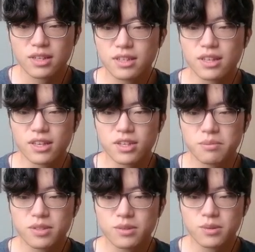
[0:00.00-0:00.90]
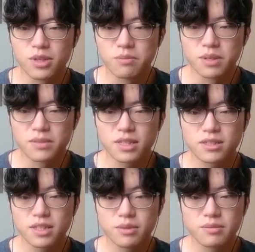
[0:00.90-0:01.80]
대기업들도 점점 채식
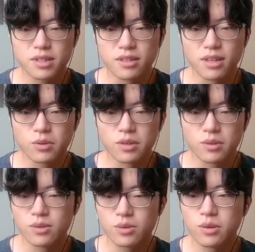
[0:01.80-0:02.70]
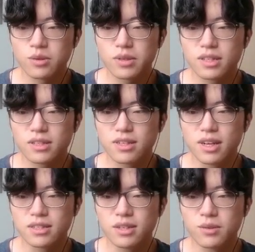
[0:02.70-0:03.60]
제품들을 내고 있고, 콩고기 같은
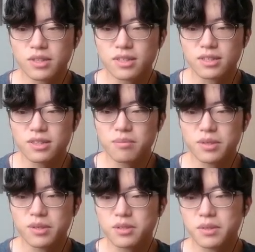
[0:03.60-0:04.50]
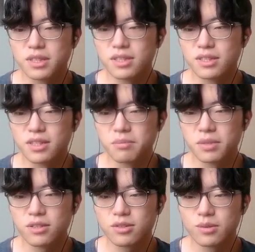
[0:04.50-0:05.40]
가자고기들은 비욘드 미트를
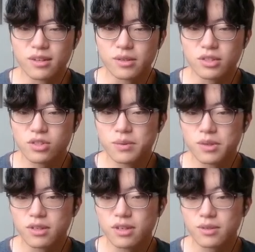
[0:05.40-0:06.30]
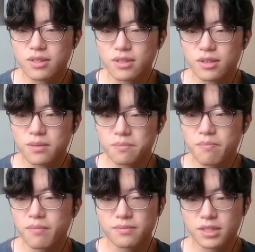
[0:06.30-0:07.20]
필두로 이슈몰이를 하고 있어요.
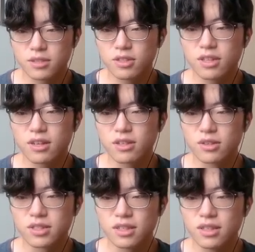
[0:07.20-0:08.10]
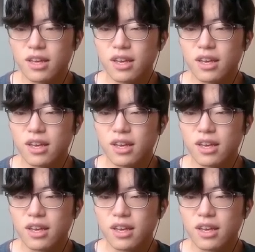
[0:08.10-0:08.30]
우리나라 역시